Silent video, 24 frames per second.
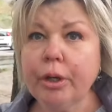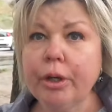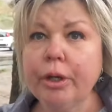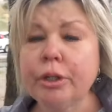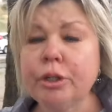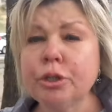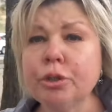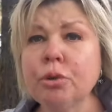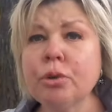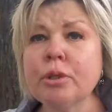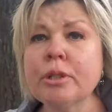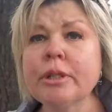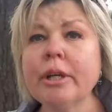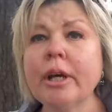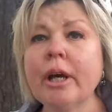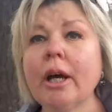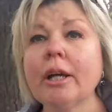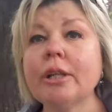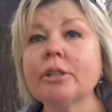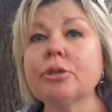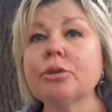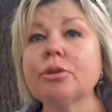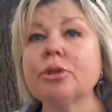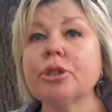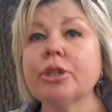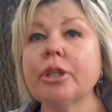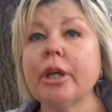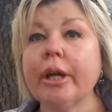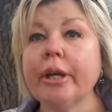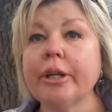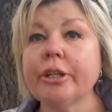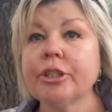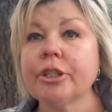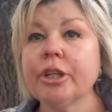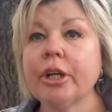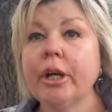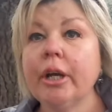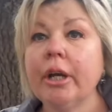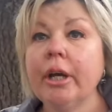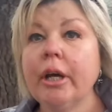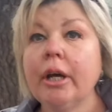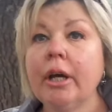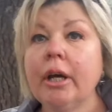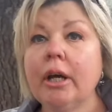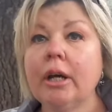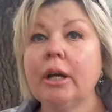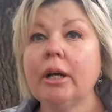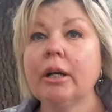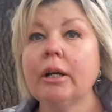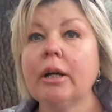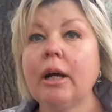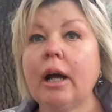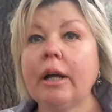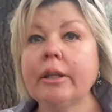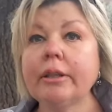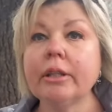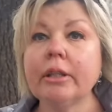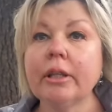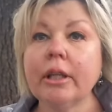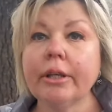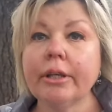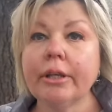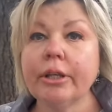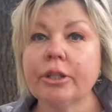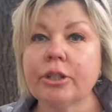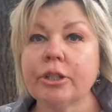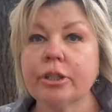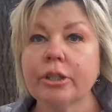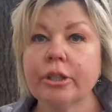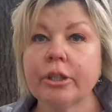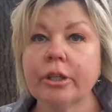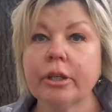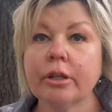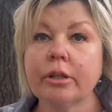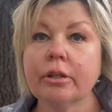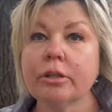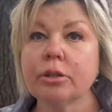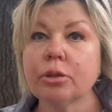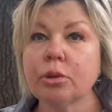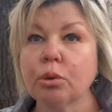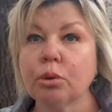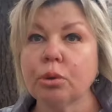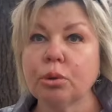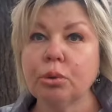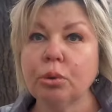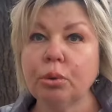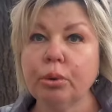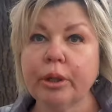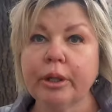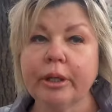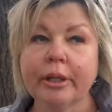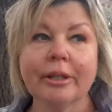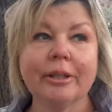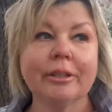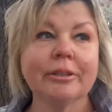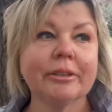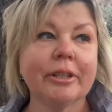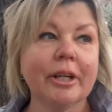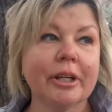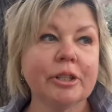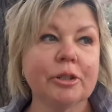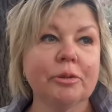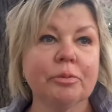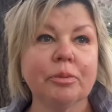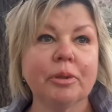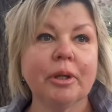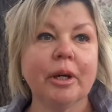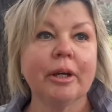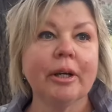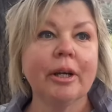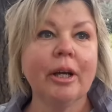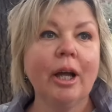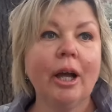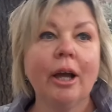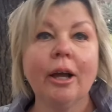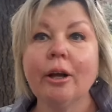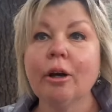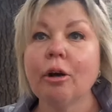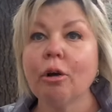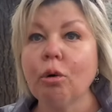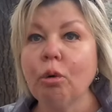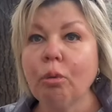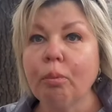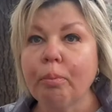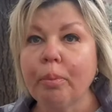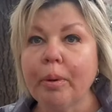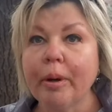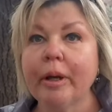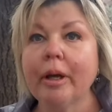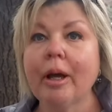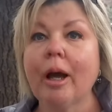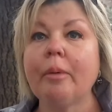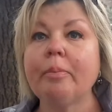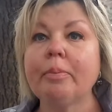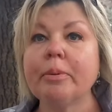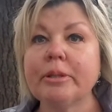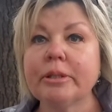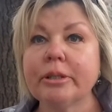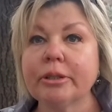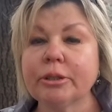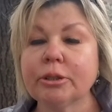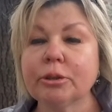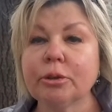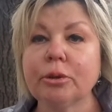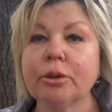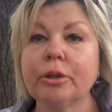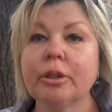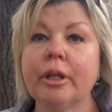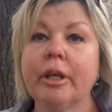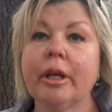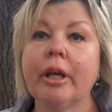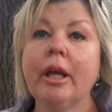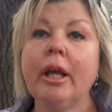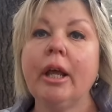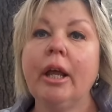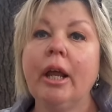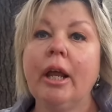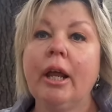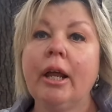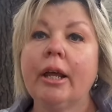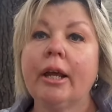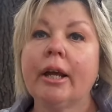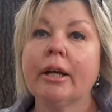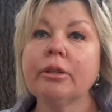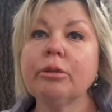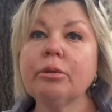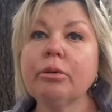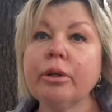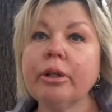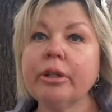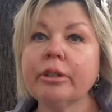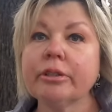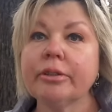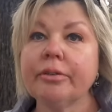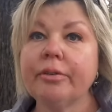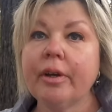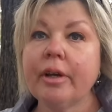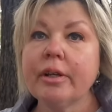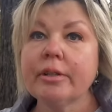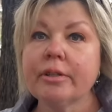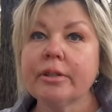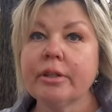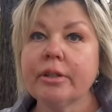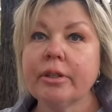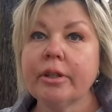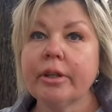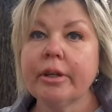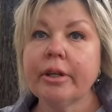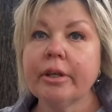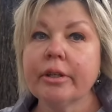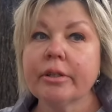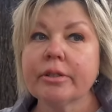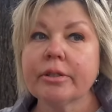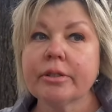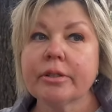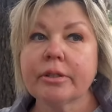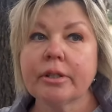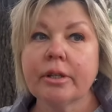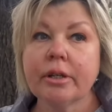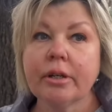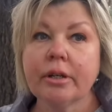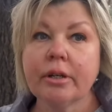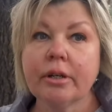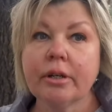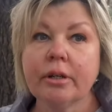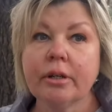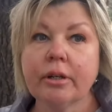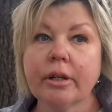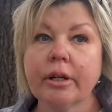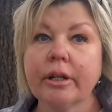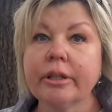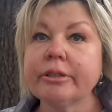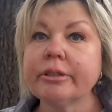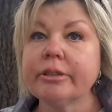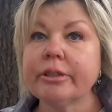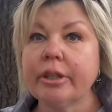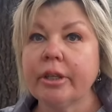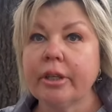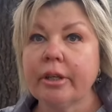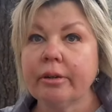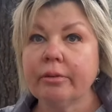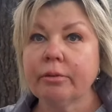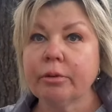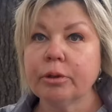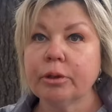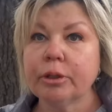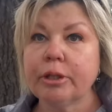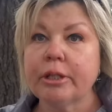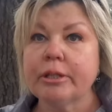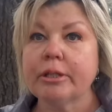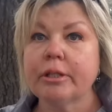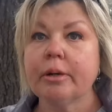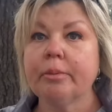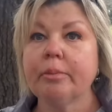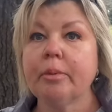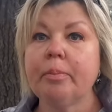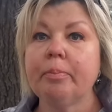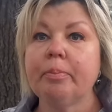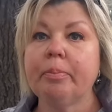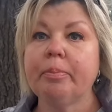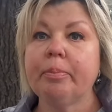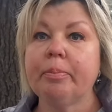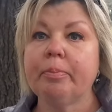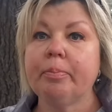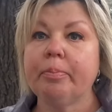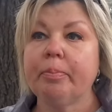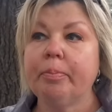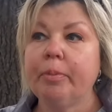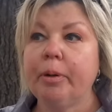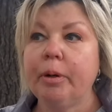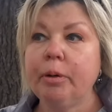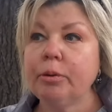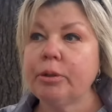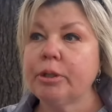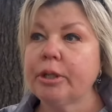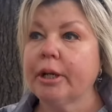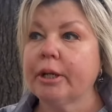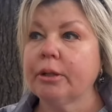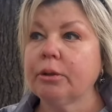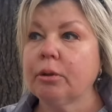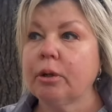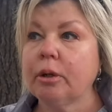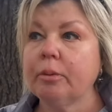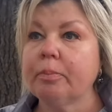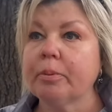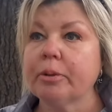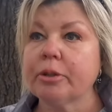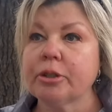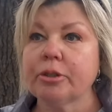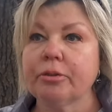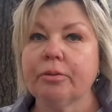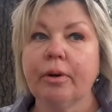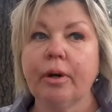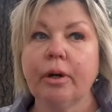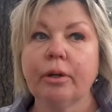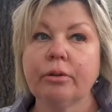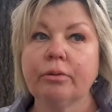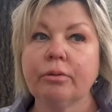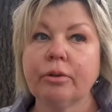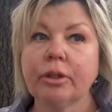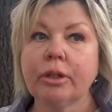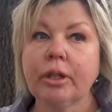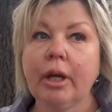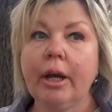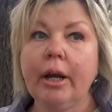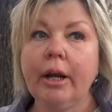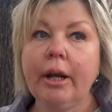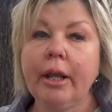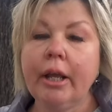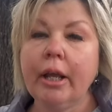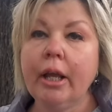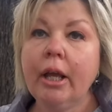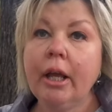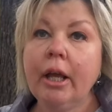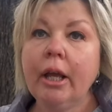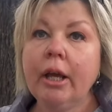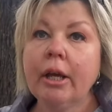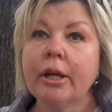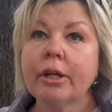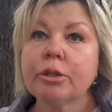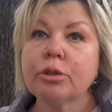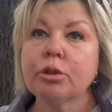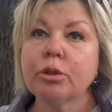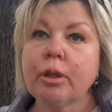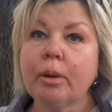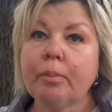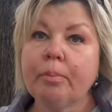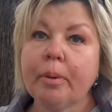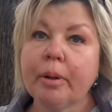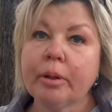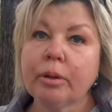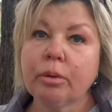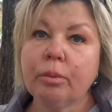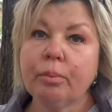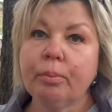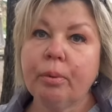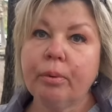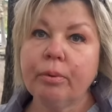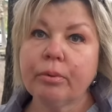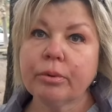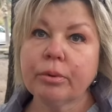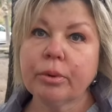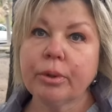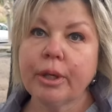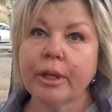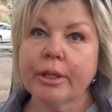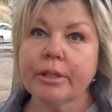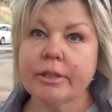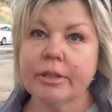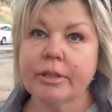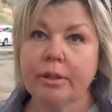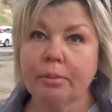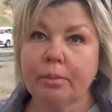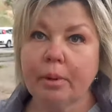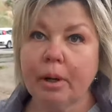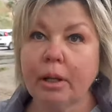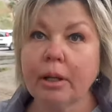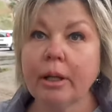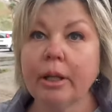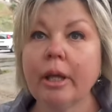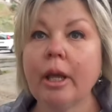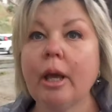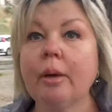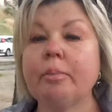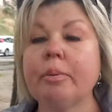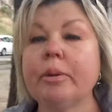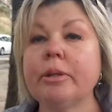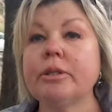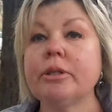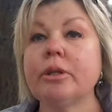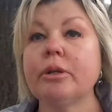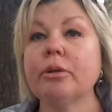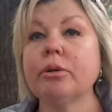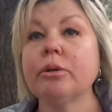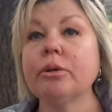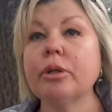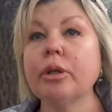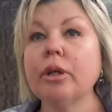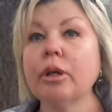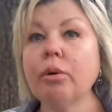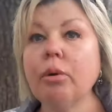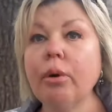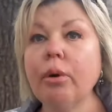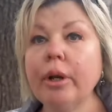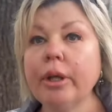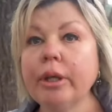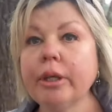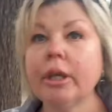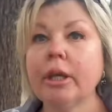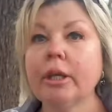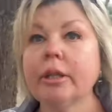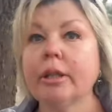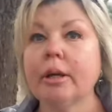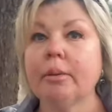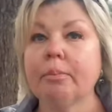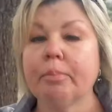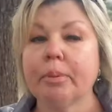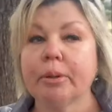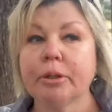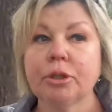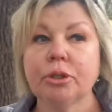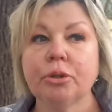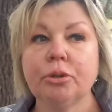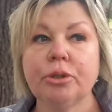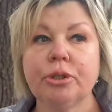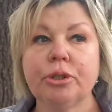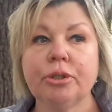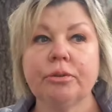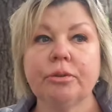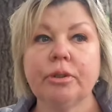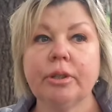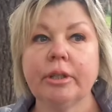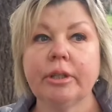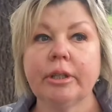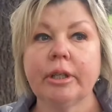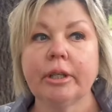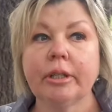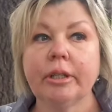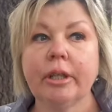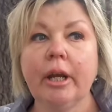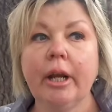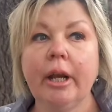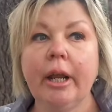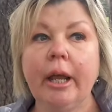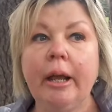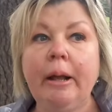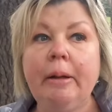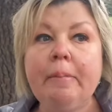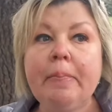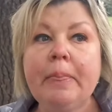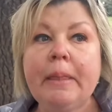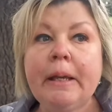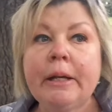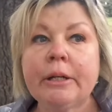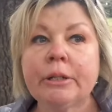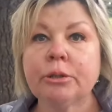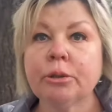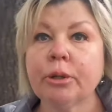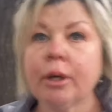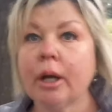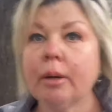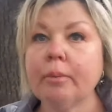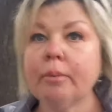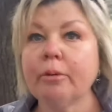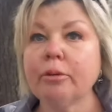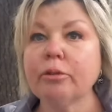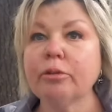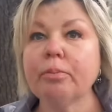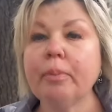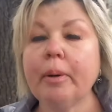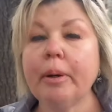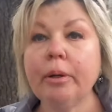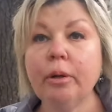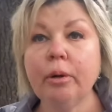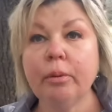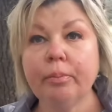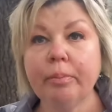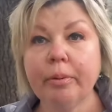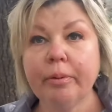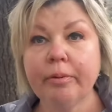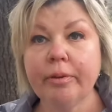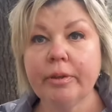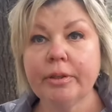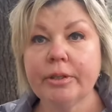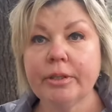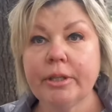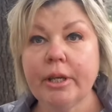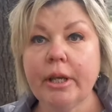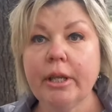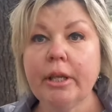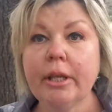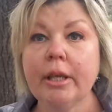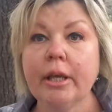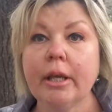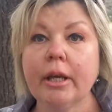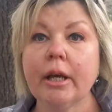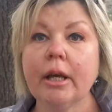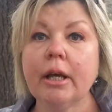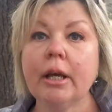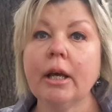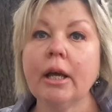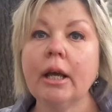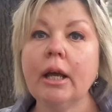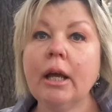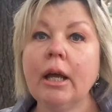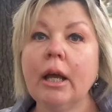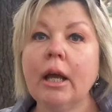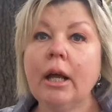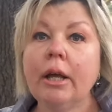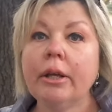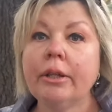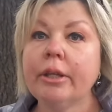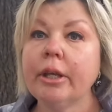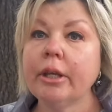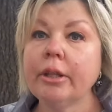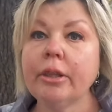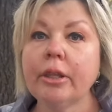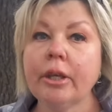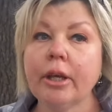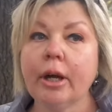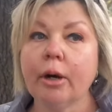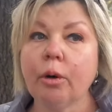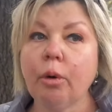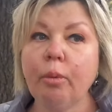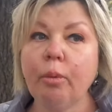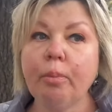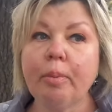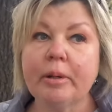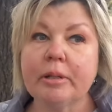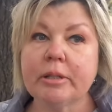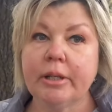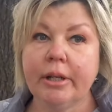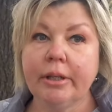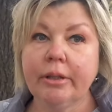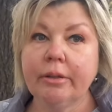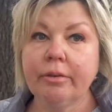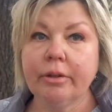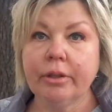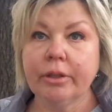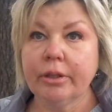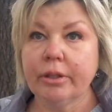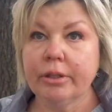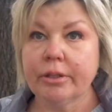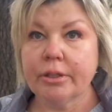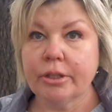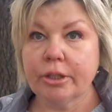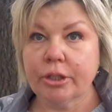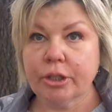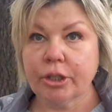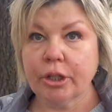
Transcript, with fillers: жестко осуждаешь аналогичные э, структуры, скажем так, группы оппозиционные, которые связаны с Россией. Вот те самые люди, которые проживают в Италии, что там по этому поводу я снимала и определенные ролики, и там подшучивала и так далее, что как бы вот в моем поведении нет никакой последовательности